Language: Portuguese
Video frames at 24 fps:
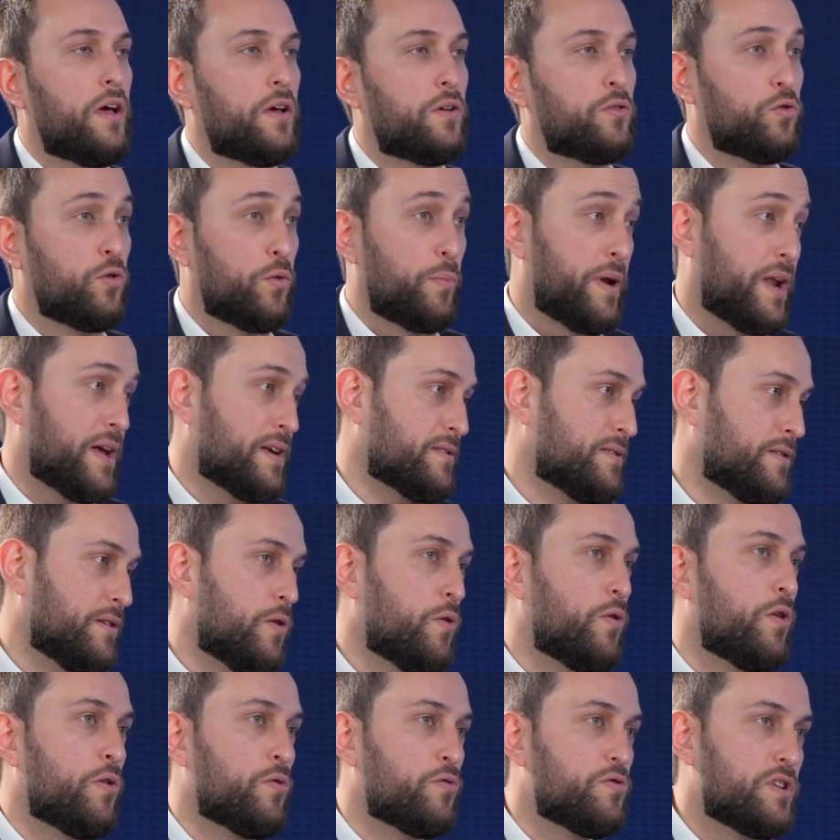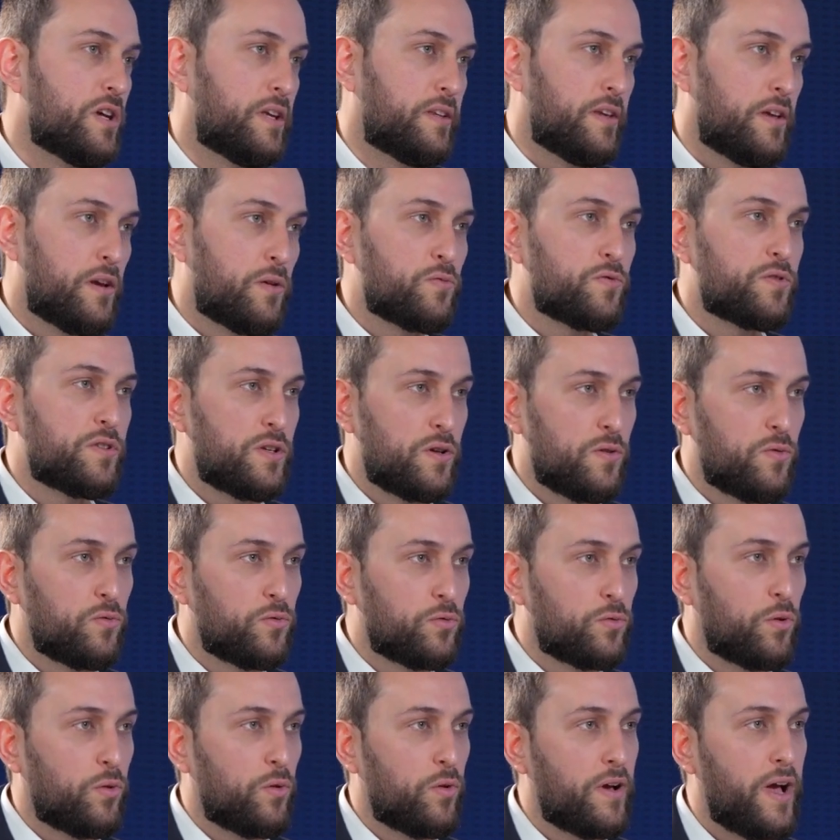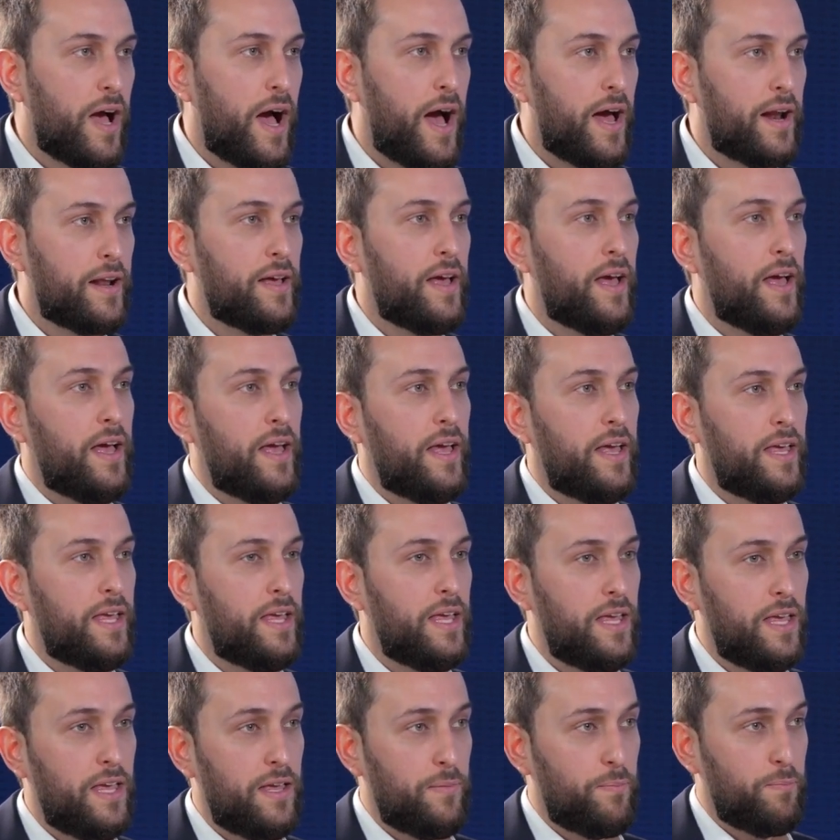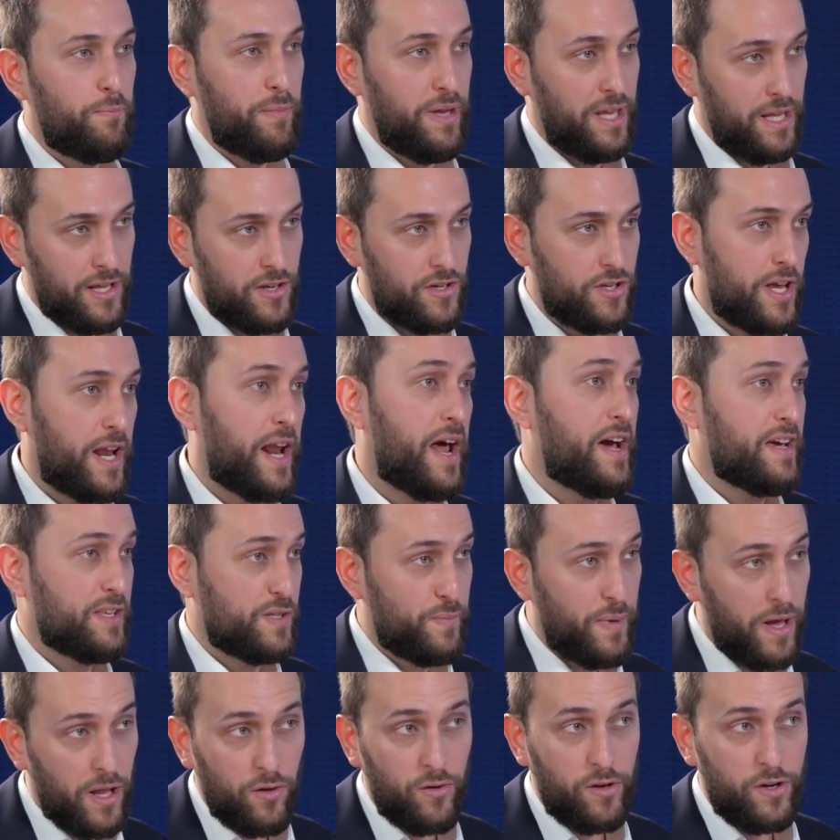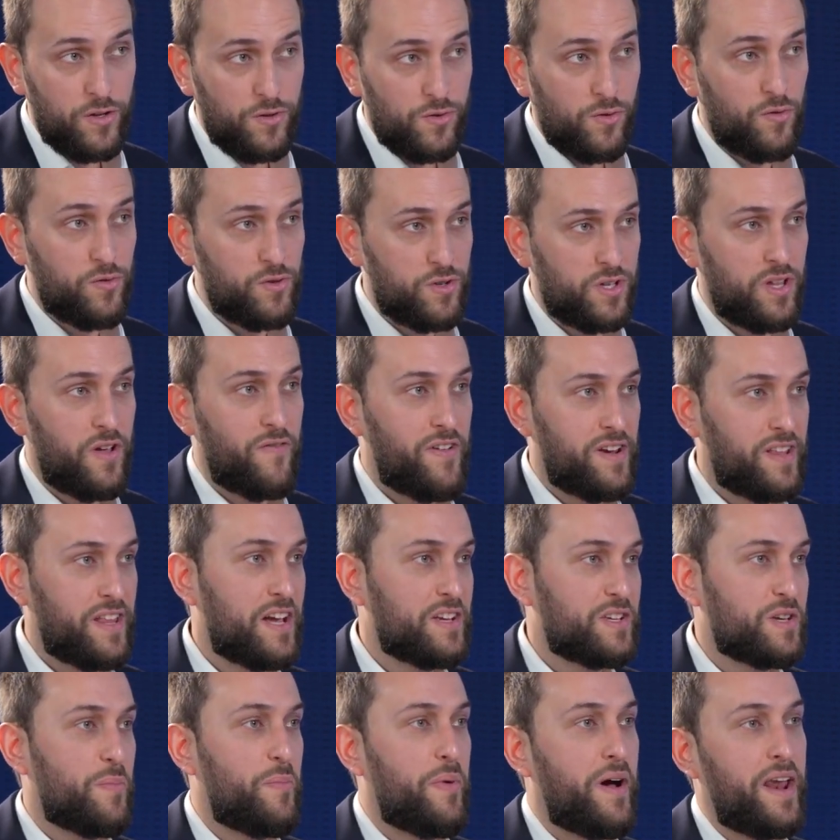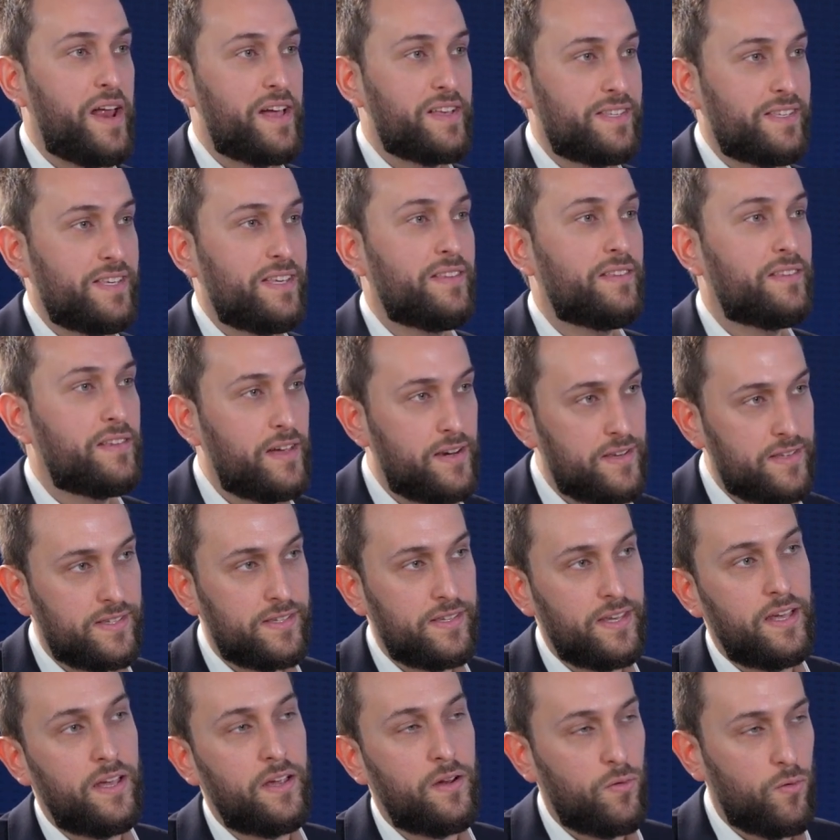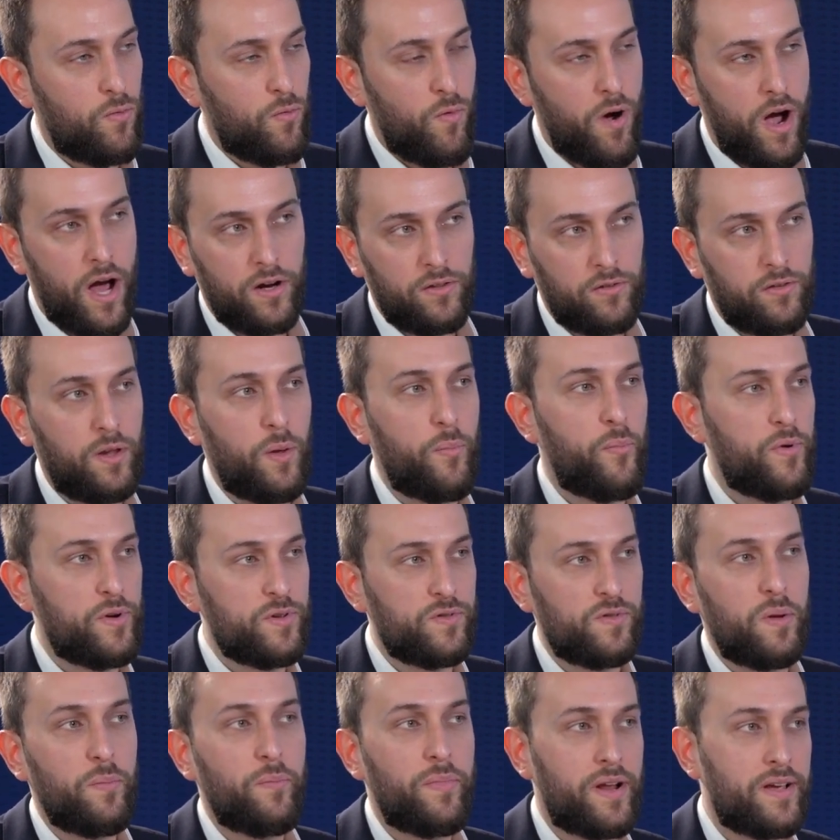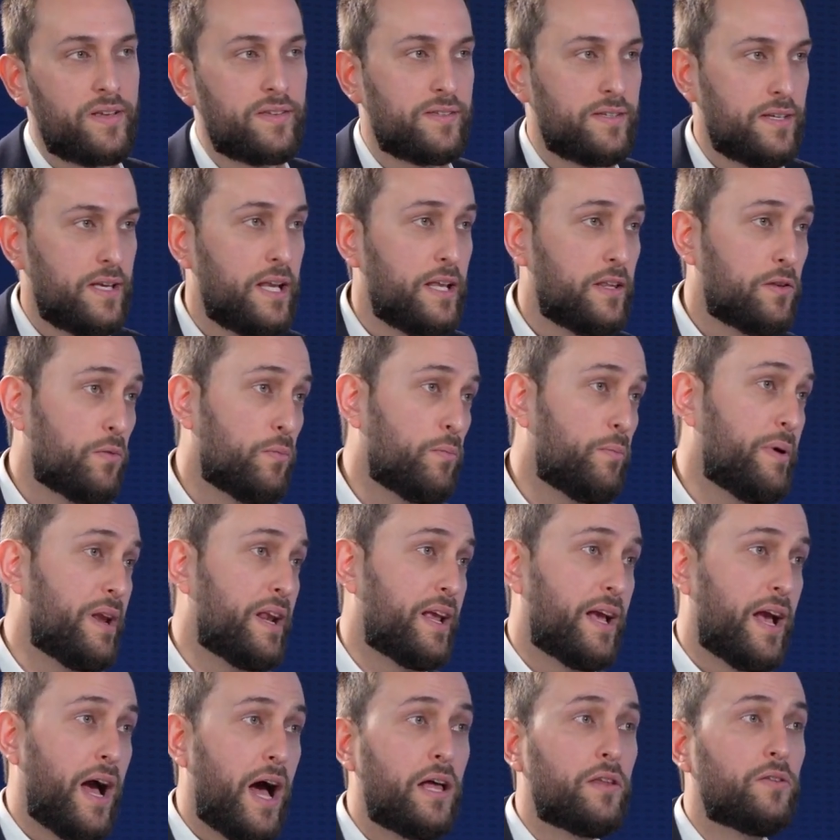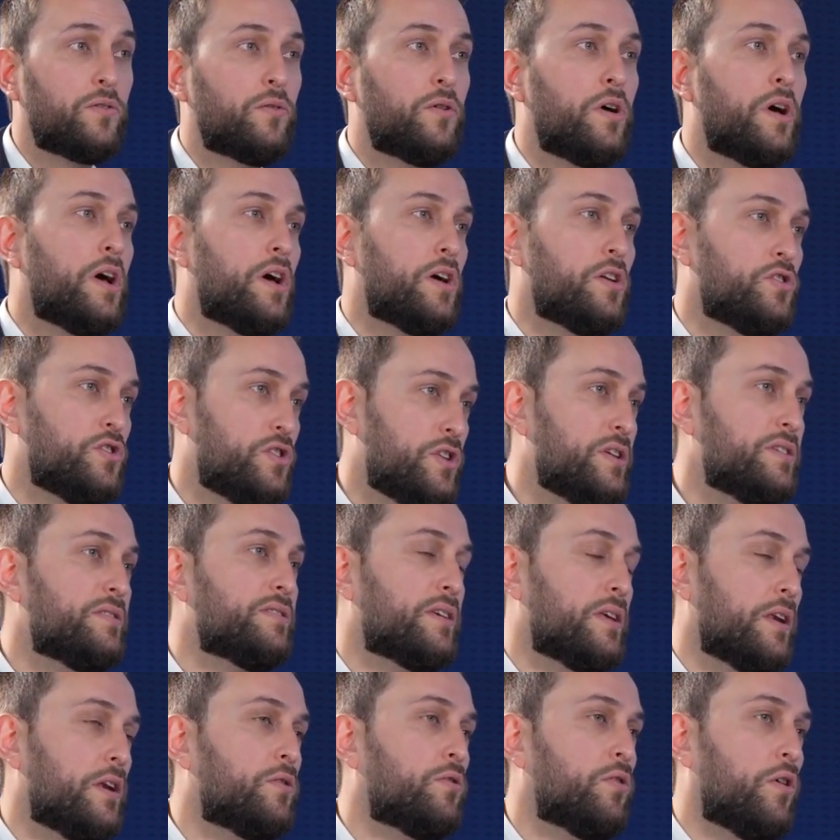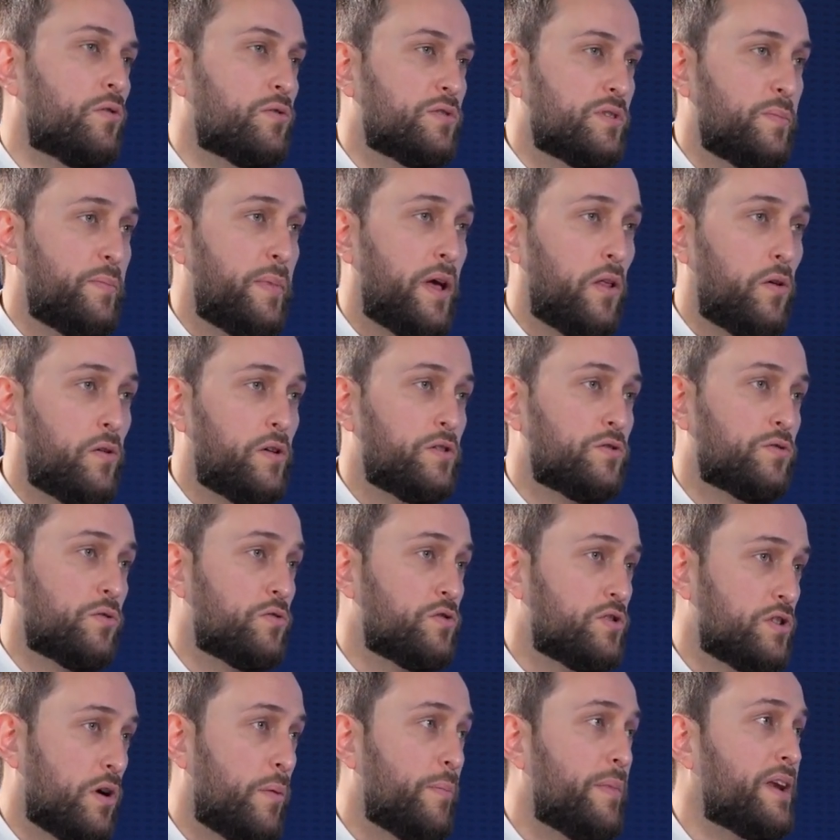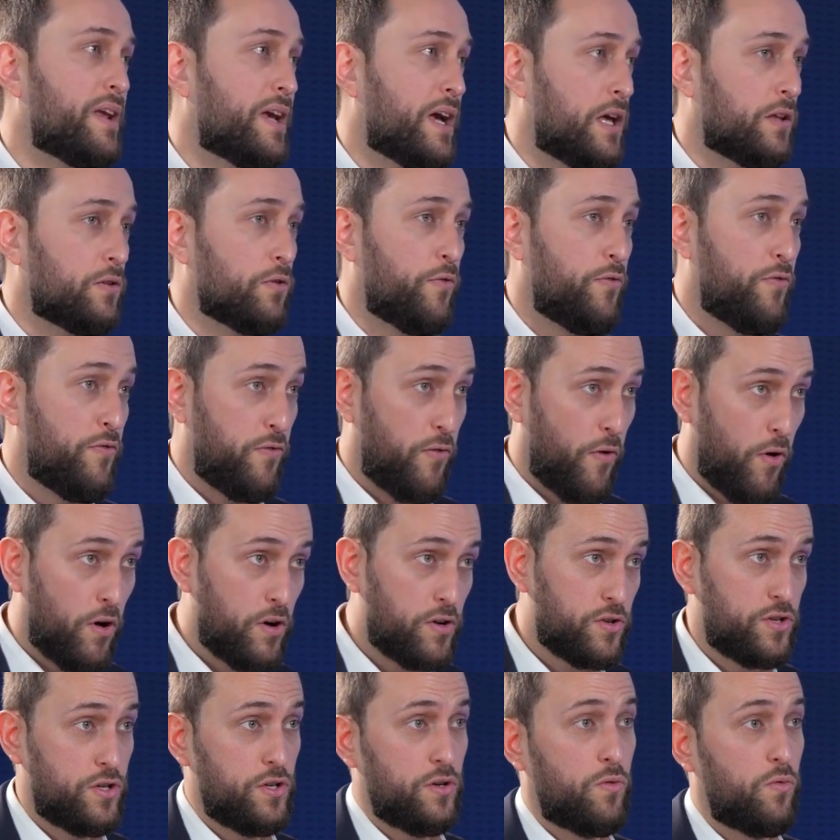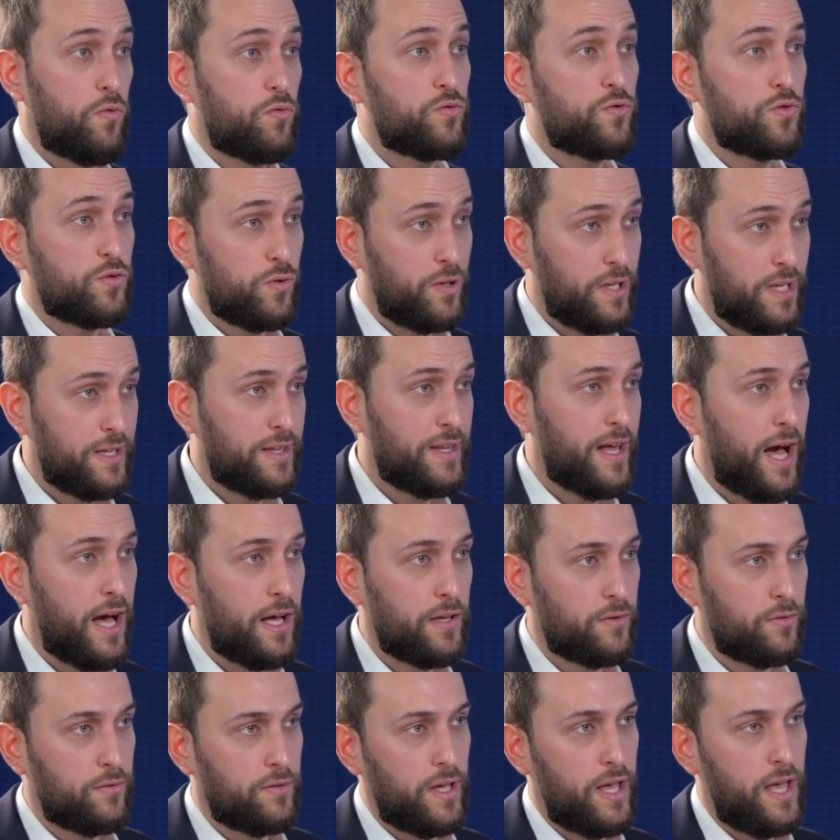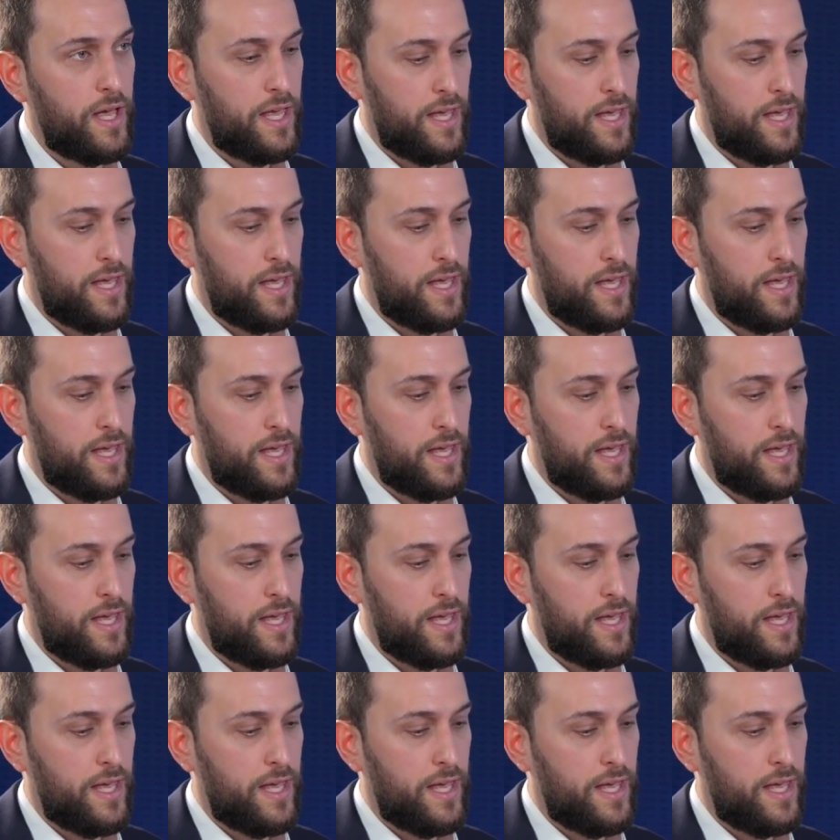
do Brasil, Rio de Janeiro é um segundo lugar, e Minas Gerais, Belo Horizonte, na verdade, aparece em terceiro, quarto, depois vem Brasília. Então, o mercado de escritórios em Belo Horizonte é um mercado forte, consolidado, né?